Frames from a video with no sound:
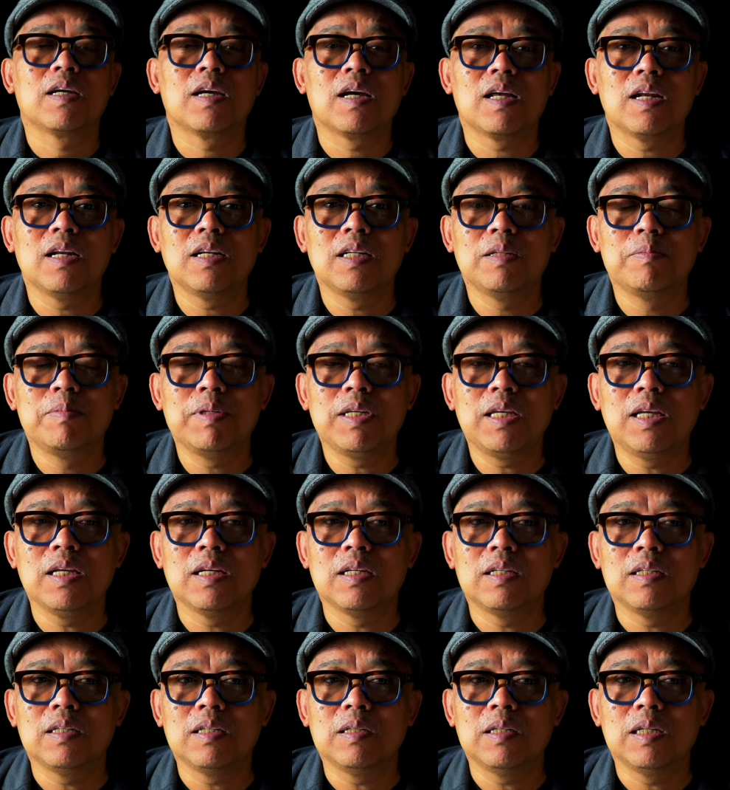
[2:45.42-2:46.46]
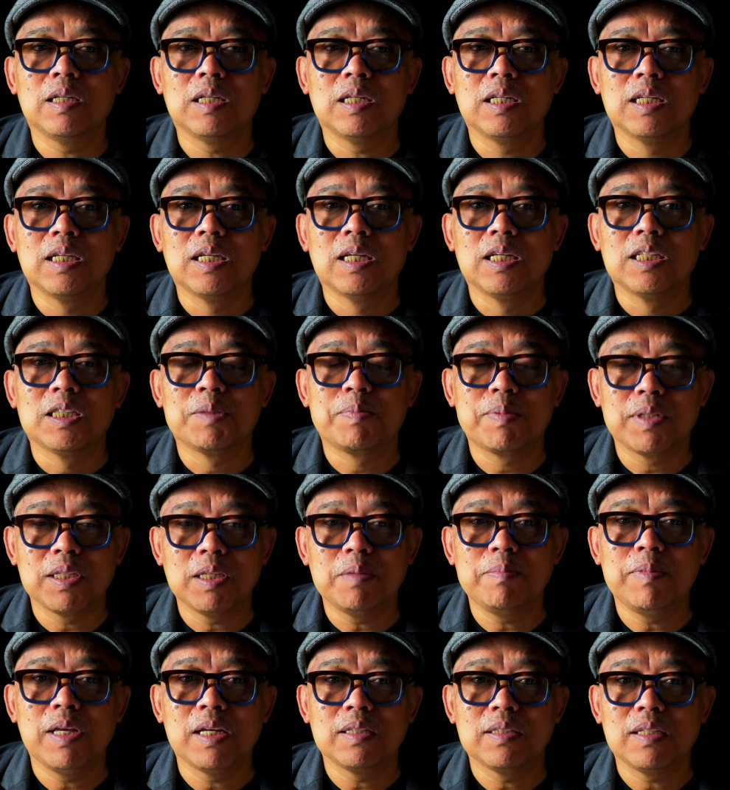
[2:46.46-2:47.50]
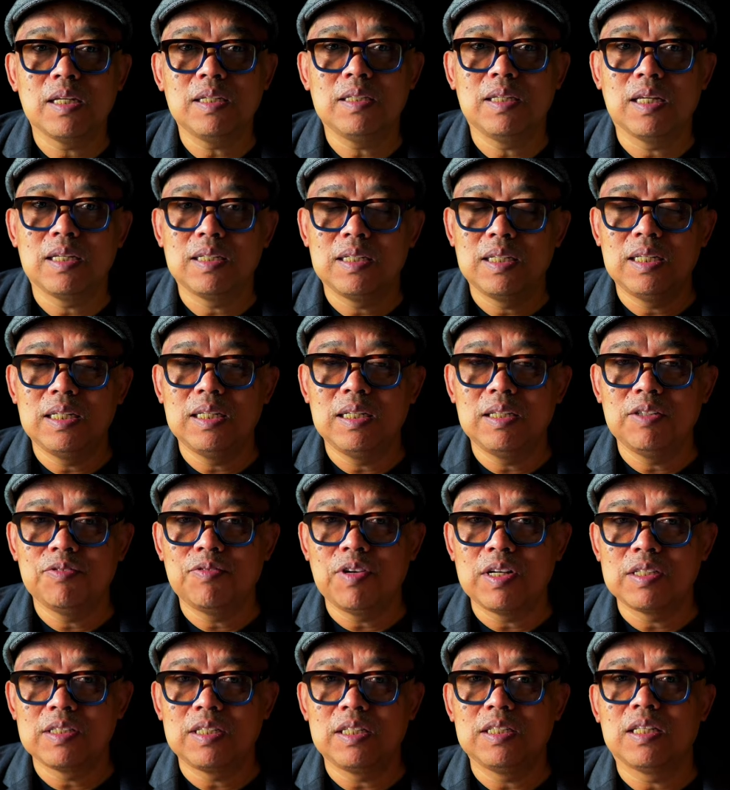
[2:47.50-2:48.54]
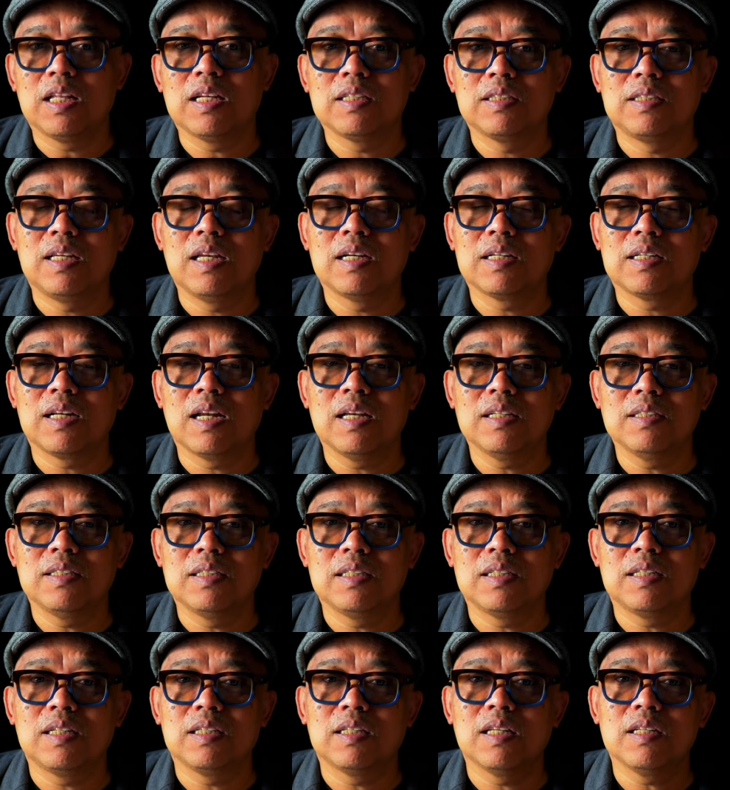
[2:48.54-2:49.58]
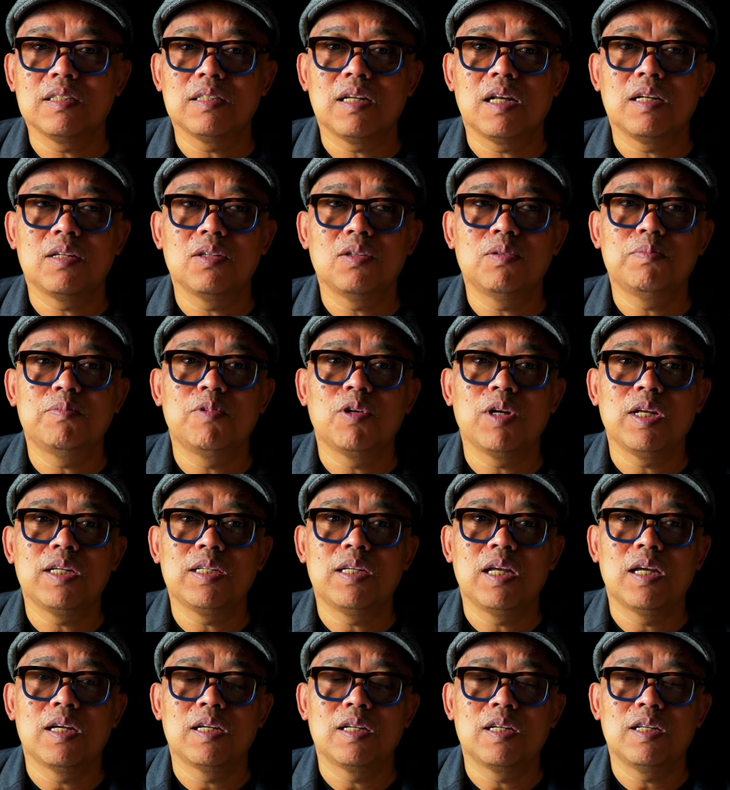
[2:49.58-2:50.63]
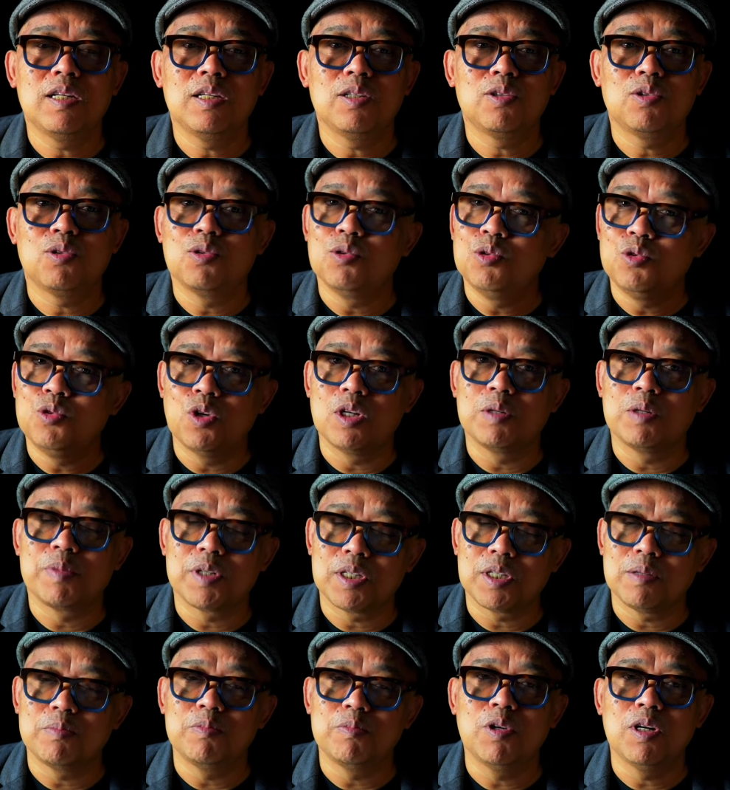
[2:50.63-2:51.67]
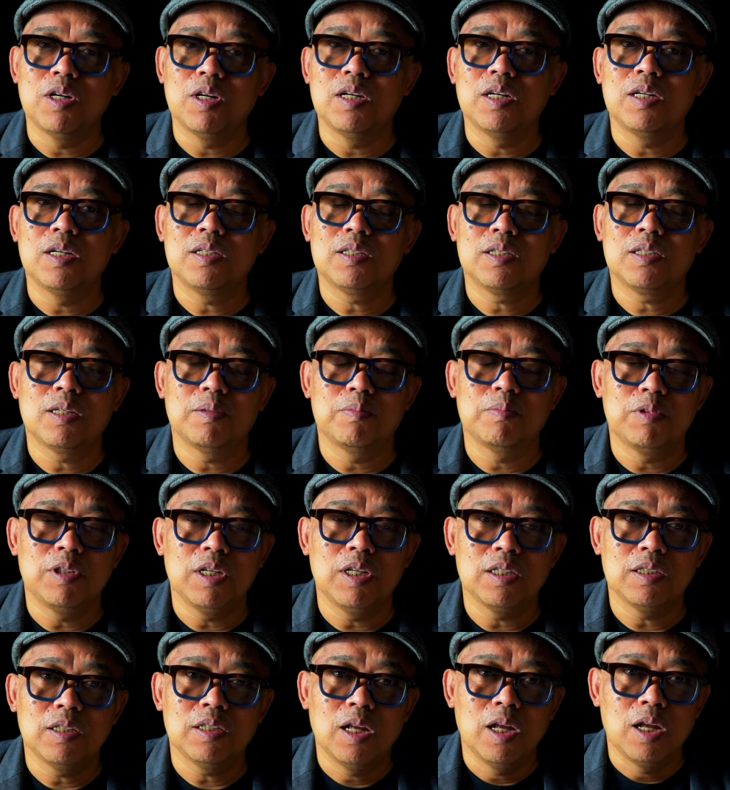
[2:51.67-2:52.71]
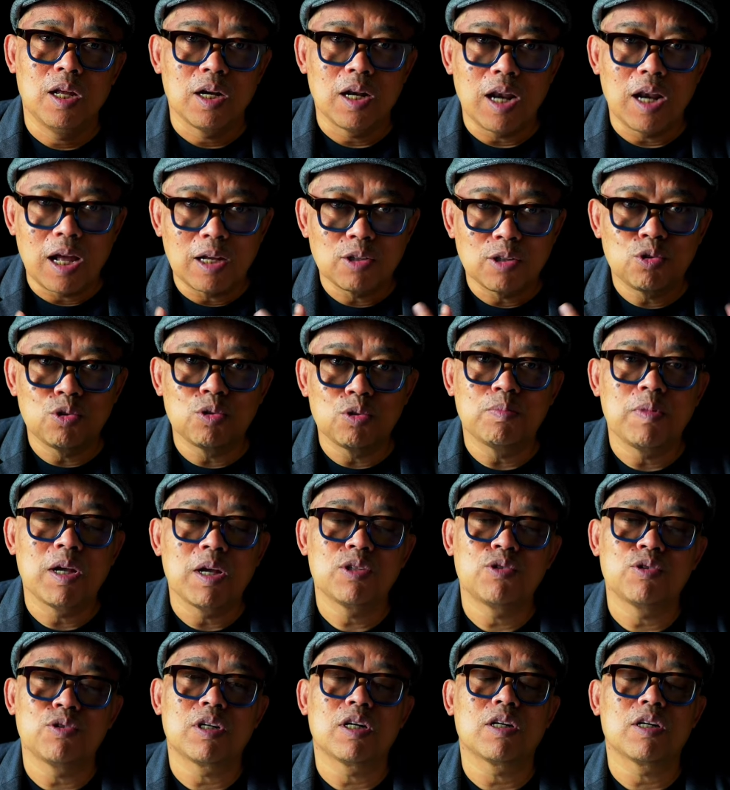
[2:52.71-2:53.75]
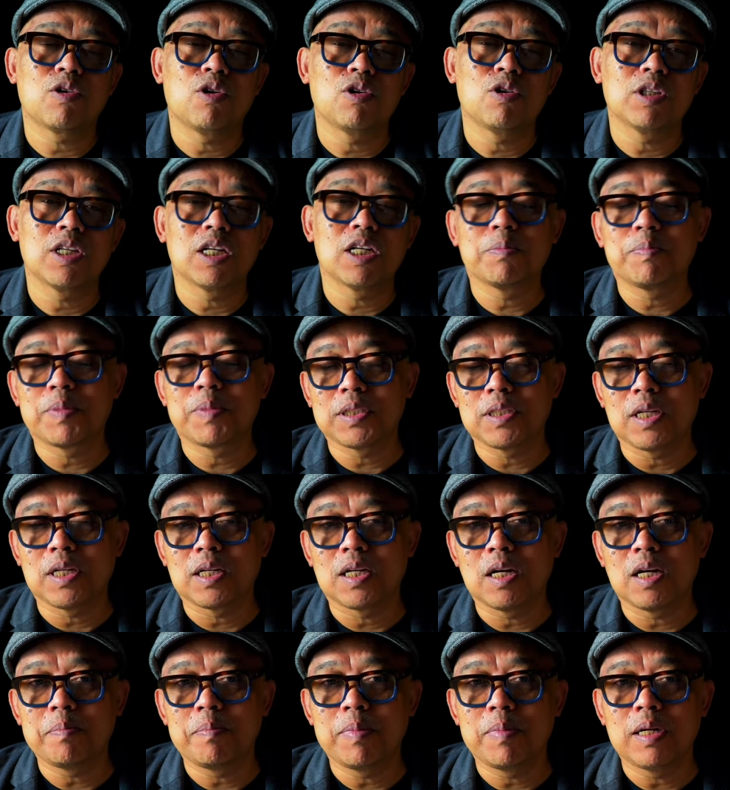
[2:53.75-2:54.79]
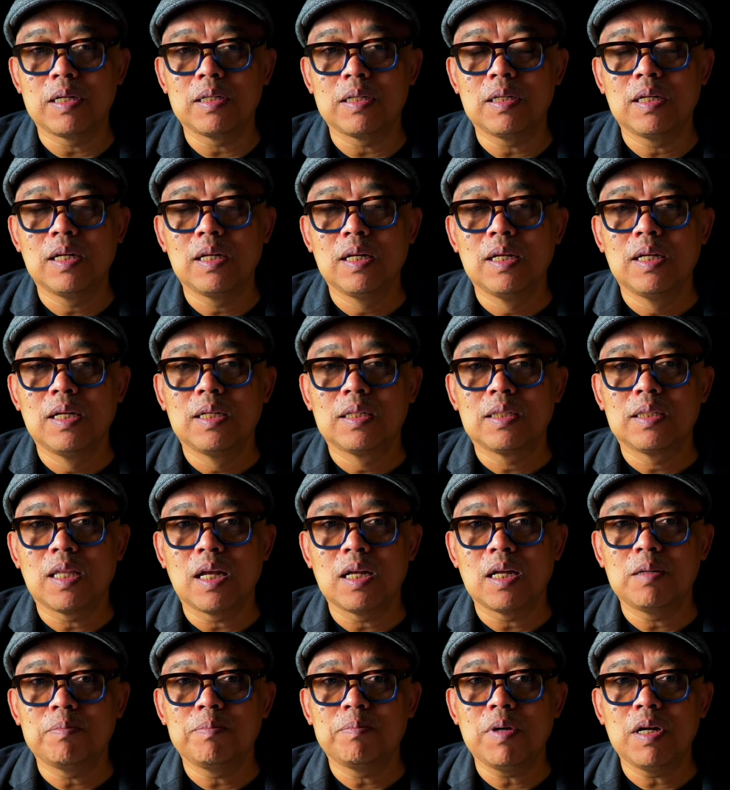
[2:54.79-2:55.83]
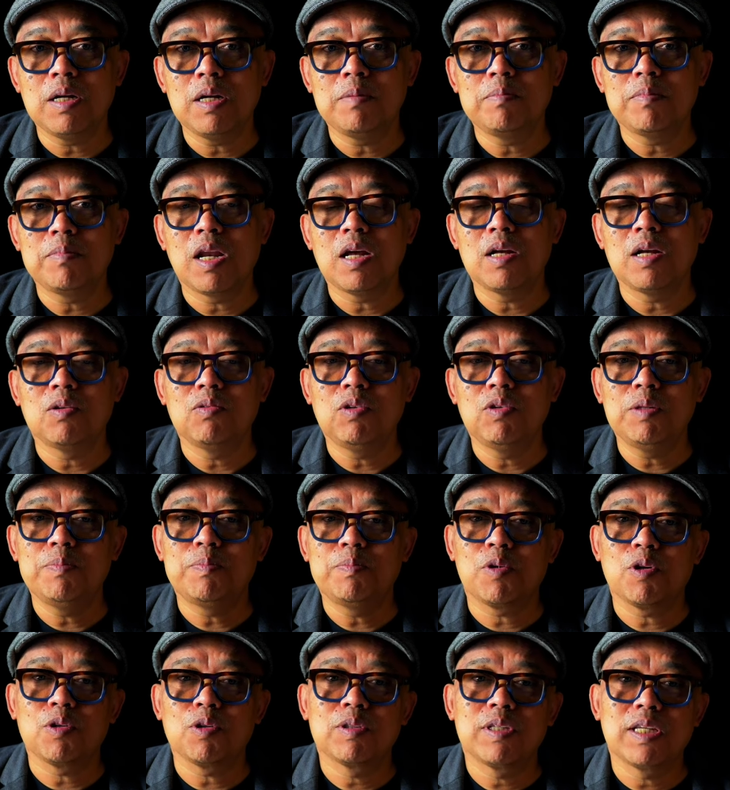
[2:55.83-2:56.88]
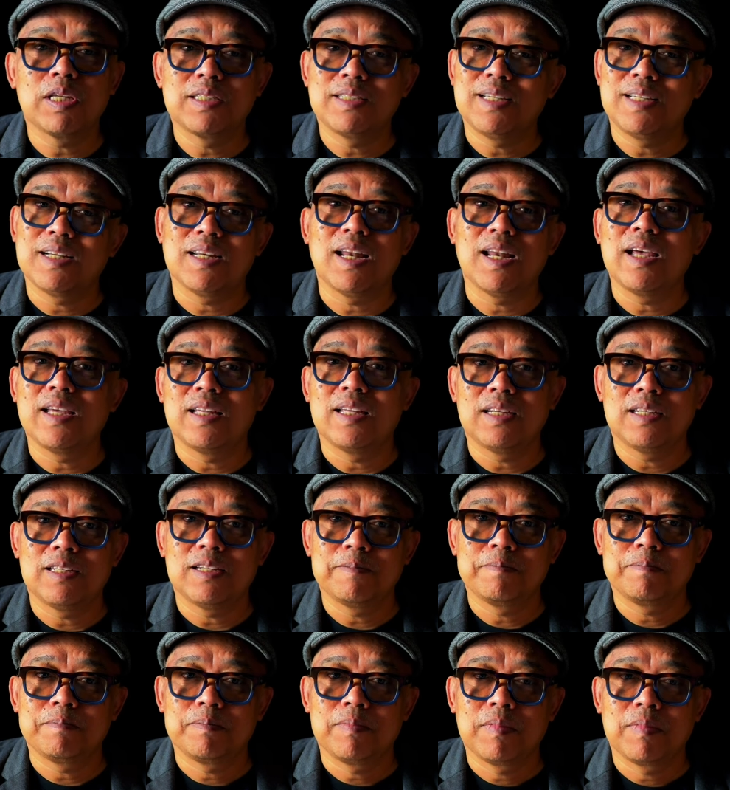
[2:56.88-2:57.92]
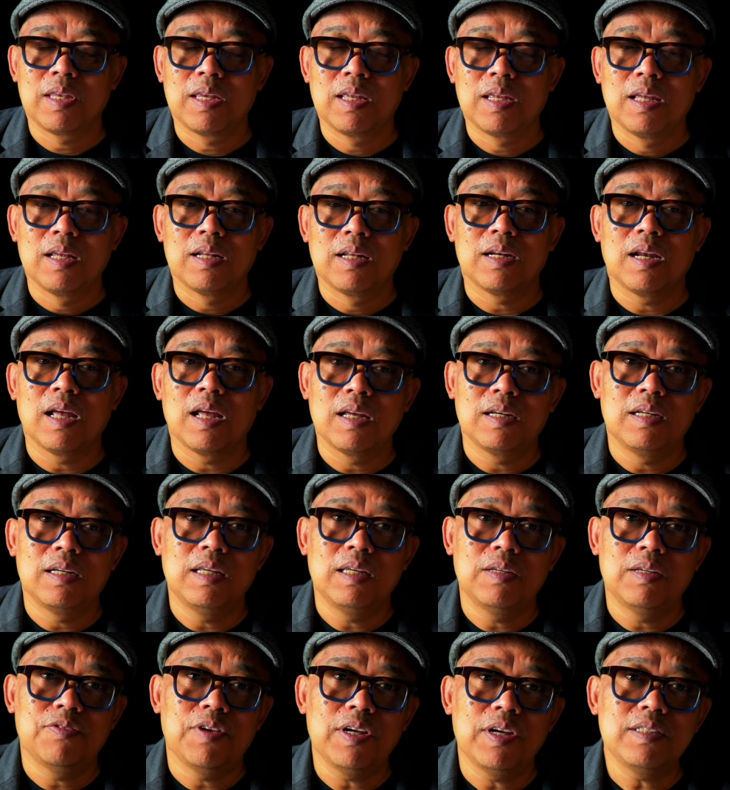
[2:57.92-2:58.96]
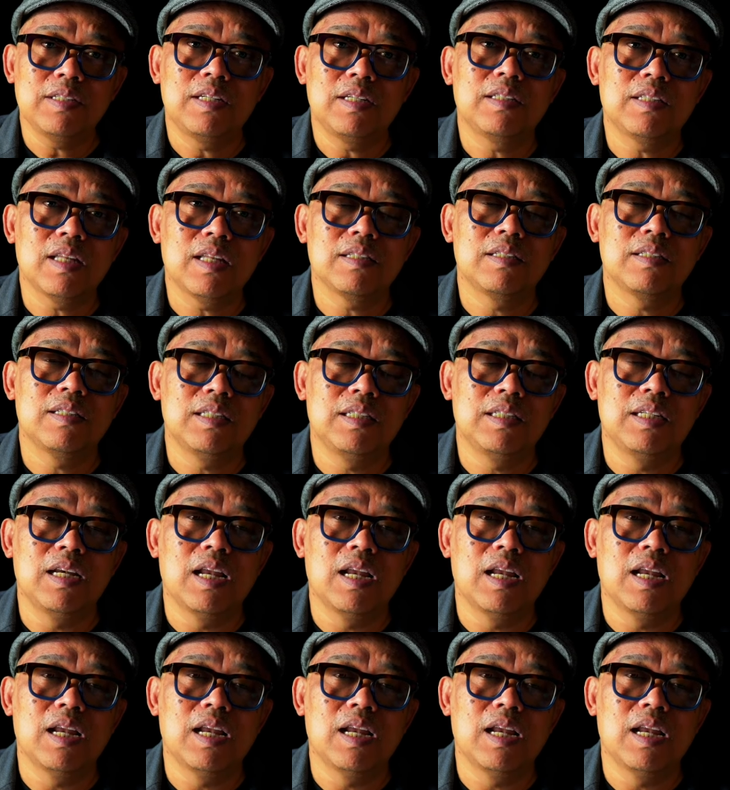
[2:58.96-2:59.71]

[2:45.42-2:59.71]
Karena demikian, seperti biasanya di fasilitasi yang klasik, kita selalu mulai dari tujuan pertemuan, kemudian langsung masuk ke konten percakapan tanpa melalui proses yang lain. Nah, di fasilitasi